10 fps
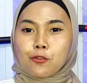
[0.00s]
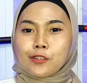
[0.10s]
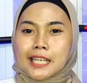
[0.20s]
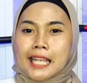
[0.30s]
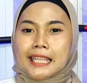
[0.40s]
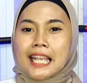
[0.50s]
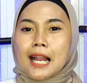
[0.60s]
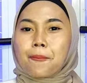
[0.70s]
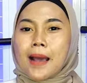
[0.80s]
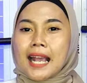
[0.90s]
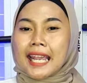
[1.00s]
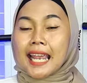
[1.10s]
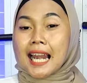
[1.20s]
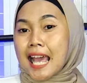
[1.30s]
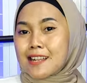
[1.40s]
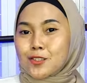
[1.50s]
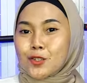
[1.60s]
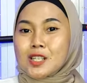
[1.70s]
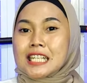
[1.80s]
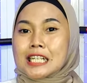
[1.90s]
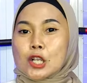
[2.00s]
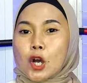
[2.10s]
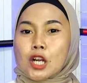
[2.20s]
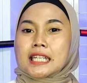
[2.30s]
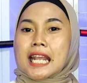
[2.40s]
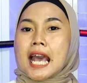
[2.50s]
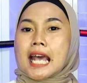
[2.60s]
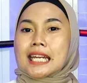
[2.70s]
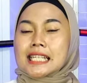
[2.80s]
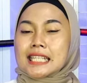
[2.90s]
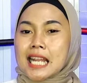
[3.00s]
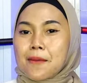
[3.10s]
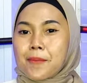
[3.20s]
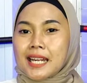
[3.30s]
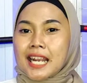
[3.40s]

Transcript: full set tinggal pakai langsung jedor dari senapan